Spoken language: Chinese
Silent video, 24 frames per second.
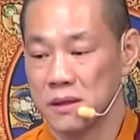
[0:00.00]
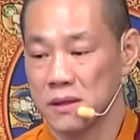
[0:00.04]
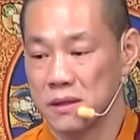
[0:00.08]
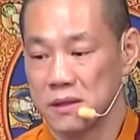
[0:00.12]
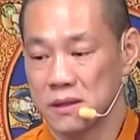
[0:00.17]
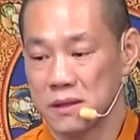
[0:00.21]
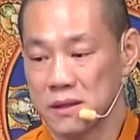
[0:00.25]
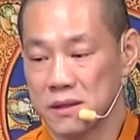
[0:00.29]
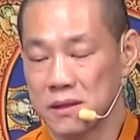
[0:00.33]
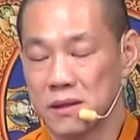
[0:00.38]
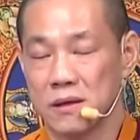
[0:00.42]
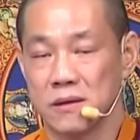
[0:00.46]

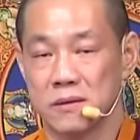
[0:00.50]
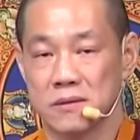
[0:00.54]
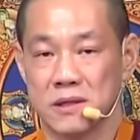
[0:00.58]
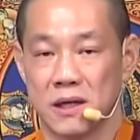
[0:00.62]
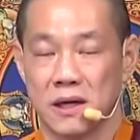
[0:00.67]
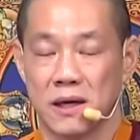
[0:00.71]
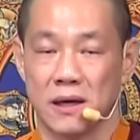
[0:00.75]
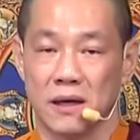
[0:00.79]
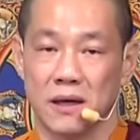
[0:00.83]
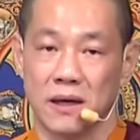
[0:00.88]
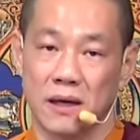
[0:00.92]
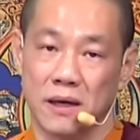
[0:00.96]
那道
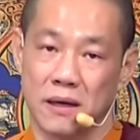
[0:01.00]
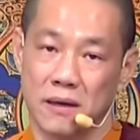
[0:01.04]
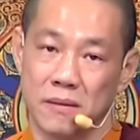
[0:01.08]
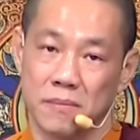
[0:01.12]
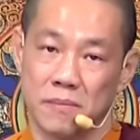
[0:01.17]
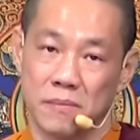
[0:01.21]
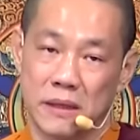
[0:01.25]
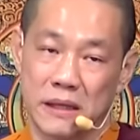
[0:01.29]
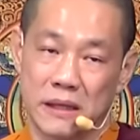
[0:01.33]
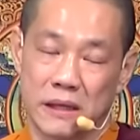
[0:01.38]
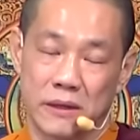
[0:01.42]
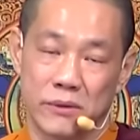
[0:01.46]
场呢，
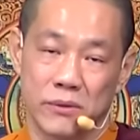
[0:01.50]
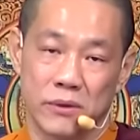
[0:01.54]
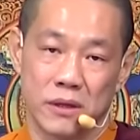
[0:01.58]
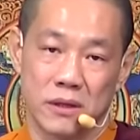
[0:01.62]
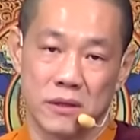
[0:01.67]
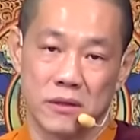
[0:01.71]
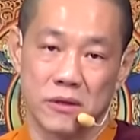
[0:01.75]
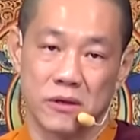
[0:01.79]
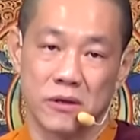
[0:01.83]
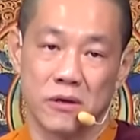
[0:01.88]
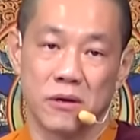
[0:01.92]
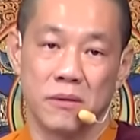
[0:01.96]
每个月
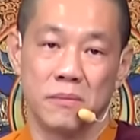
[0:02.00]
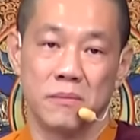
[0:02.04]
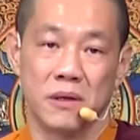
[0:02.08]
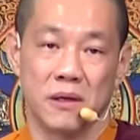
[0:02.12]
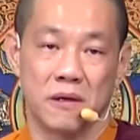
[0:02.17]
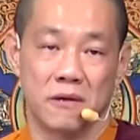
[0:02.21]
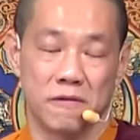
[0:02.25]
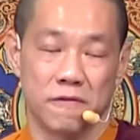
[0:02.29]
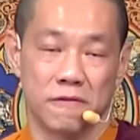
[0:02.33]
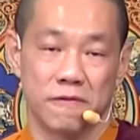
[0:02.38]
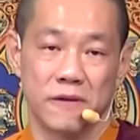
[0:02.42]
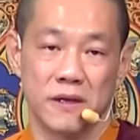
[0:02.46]
都有
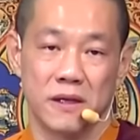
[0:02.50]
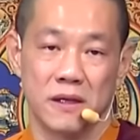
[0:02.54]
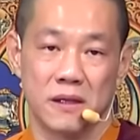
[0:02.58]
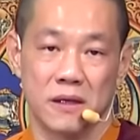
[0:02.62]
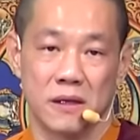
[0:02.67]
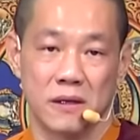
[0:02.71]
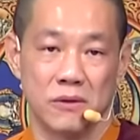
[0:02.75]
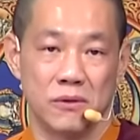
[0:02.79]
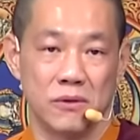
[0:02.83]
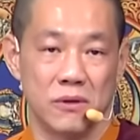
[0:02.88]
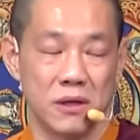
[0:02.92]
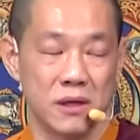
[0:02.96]
免费
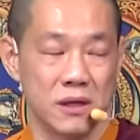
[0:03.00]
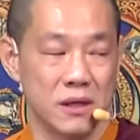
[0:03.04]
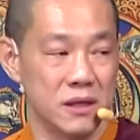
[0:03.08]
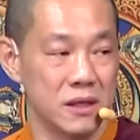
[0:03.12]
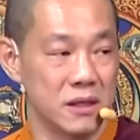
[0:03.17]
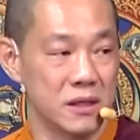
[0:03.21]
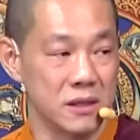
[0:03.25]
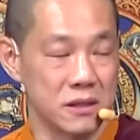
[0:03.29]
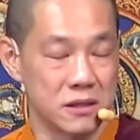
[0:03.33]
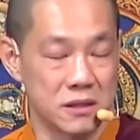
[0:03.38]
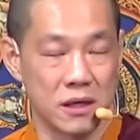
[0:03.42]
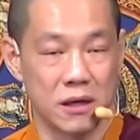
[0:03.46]
的月
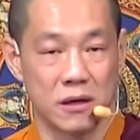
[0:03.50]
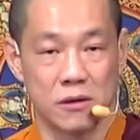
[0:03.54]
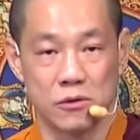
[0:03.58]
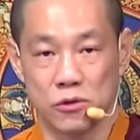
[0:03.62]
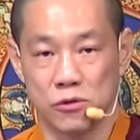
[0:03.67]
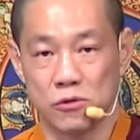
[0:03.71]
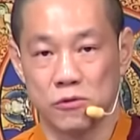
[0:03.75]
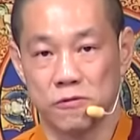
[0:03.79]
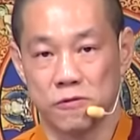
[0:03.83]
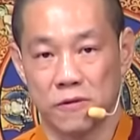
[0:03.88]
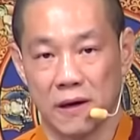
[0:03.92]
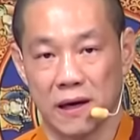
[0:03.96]
历超
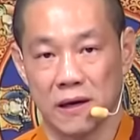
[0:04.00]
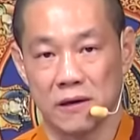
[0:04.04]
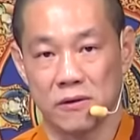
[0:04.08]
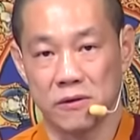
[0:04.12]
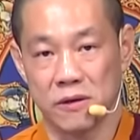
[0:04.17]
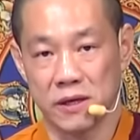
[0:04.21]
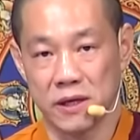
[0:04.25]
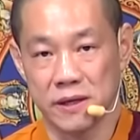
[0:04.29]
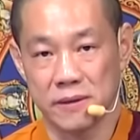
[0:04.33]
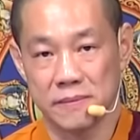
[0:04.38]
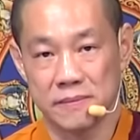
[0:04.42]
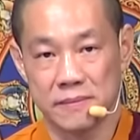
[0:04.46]
度法
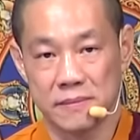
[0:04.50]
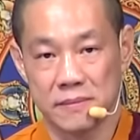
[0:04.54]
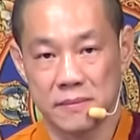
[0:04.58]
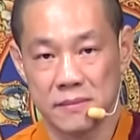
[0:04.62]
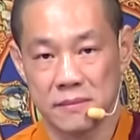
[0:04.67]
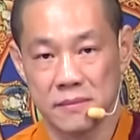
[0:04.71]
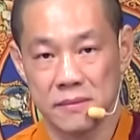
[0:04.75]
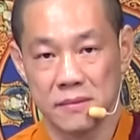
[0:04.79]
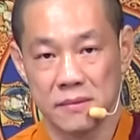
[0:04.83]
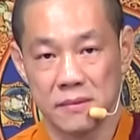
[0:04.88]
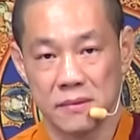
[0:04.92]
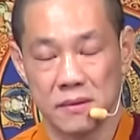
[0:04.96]
会，
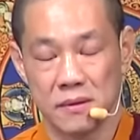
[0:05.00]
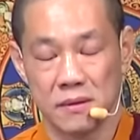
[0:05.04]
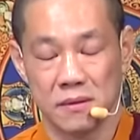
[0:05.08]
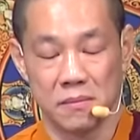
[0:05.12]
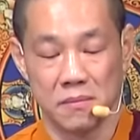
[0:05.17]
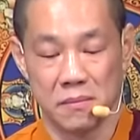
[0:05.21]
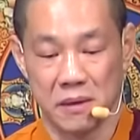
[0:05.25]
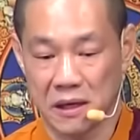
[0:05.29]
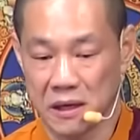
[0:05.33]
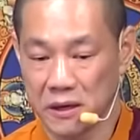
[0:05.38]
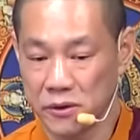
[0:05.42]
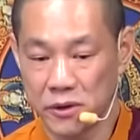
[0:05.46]

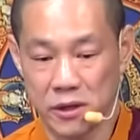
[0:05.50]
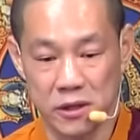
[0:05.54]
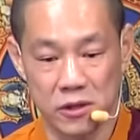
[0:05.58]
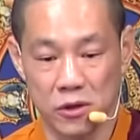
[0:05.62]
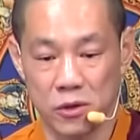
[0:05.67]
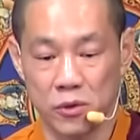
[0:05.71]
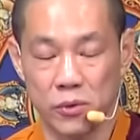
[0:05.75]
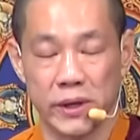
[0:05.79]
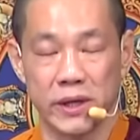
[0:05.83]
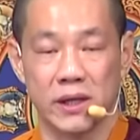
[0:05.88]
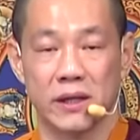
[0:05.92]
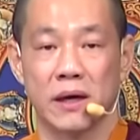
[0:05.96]
每个月
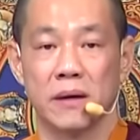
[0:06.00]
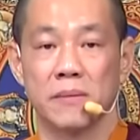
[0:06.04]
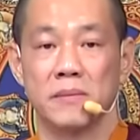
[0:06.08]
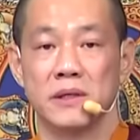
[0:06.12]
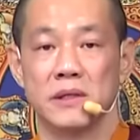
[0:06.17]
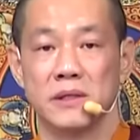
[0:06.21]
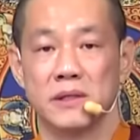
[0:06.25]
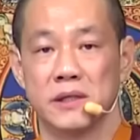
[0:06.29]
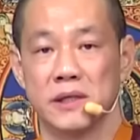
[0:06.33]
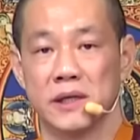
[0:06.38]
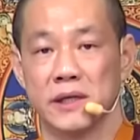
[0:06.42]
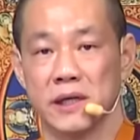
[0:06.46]
都为他
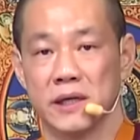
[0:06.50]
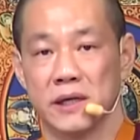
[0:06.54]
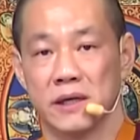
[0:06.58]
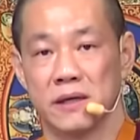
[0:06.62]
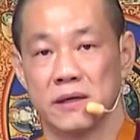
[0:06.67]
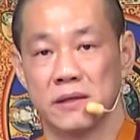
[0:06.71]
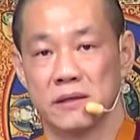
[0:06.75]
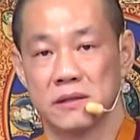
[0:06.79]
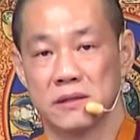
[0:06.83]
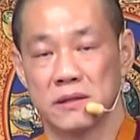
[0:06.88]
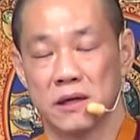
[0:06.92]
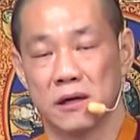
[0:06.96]
们
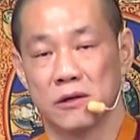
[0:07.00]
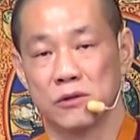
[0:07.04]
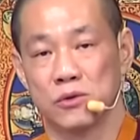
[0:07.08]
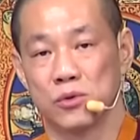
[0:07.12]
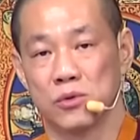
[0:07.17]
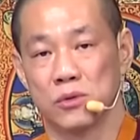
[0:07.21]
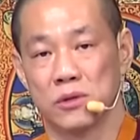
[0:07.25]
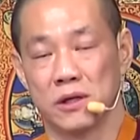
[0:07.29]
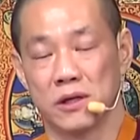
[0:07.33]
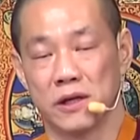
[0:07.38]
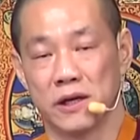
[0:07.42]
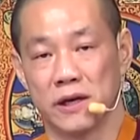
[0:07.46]
写超
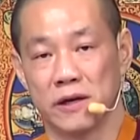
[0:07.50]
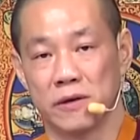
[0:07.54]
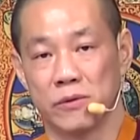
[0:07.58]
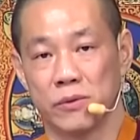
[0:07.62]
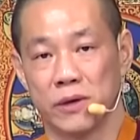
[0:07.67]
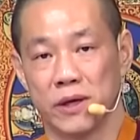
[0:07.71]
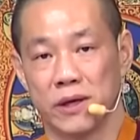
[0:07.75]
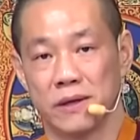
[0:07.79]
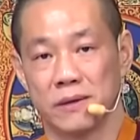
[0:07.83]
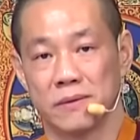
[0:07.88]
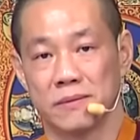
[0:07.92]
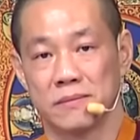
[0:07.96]
度的莲
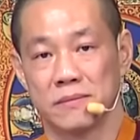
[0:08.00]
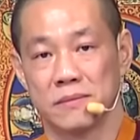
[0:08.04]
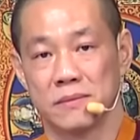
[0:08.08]
位，